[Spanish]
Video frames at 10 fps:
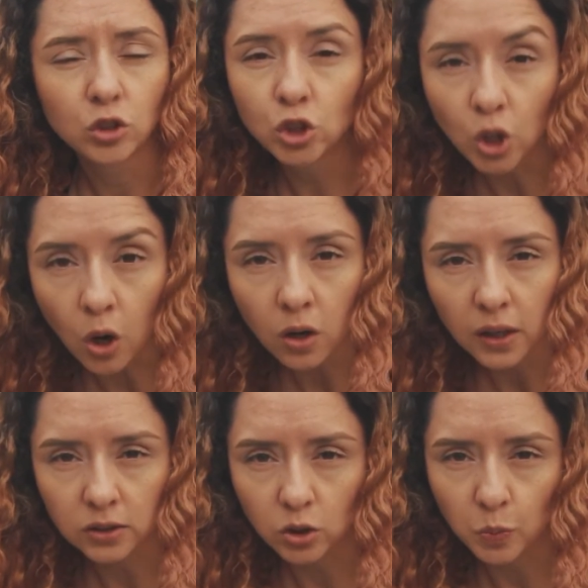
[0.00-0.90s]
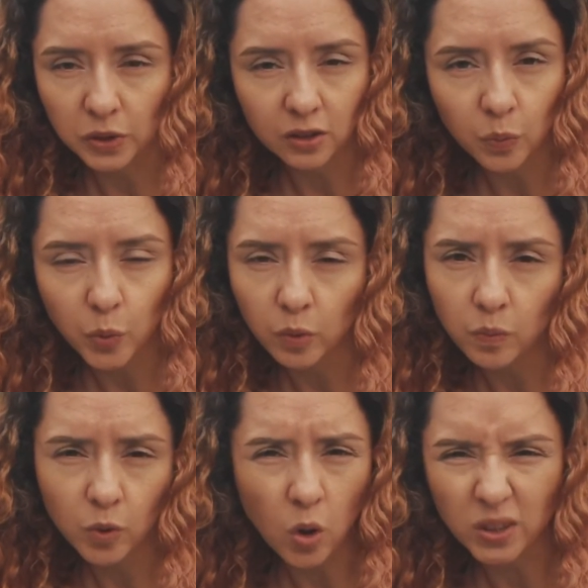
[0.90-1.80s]
yo estoy pasando
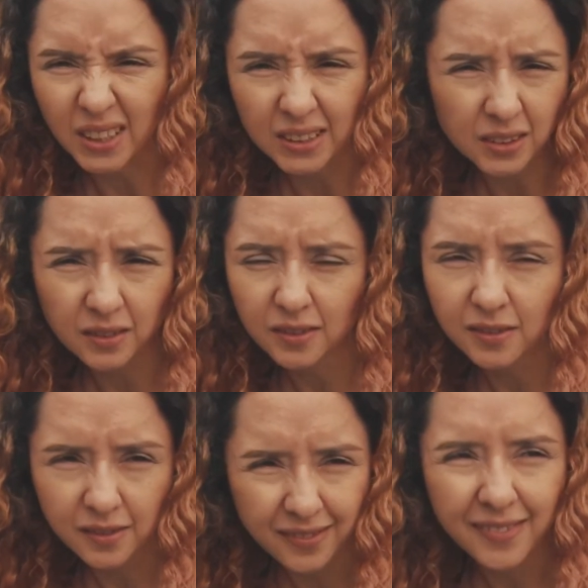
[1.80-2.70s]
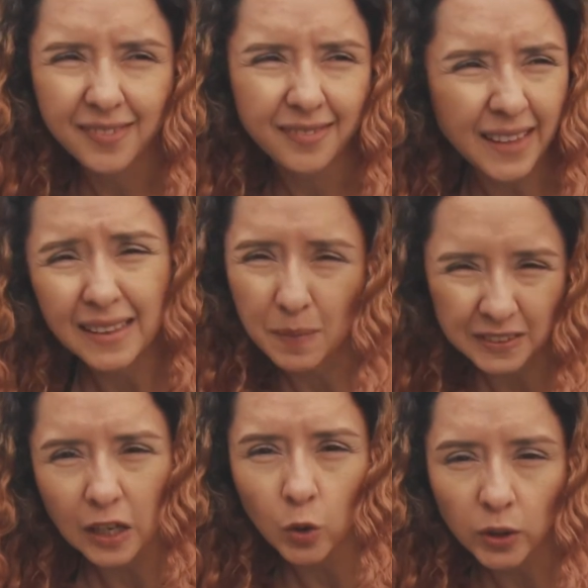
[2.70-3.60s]
por cosas de
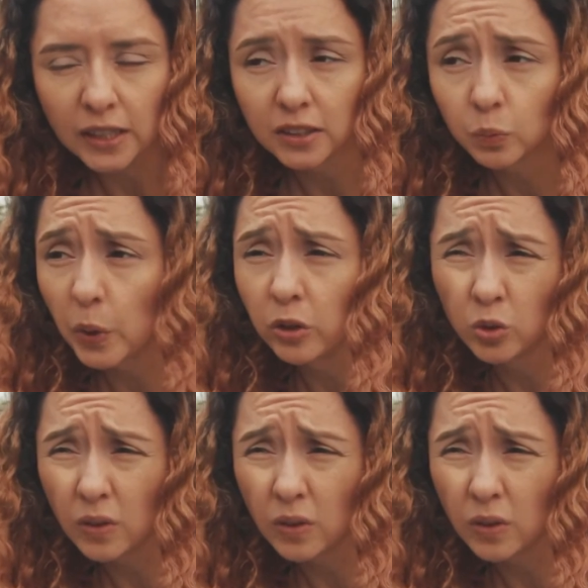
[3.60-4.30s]
temas de lunes, pero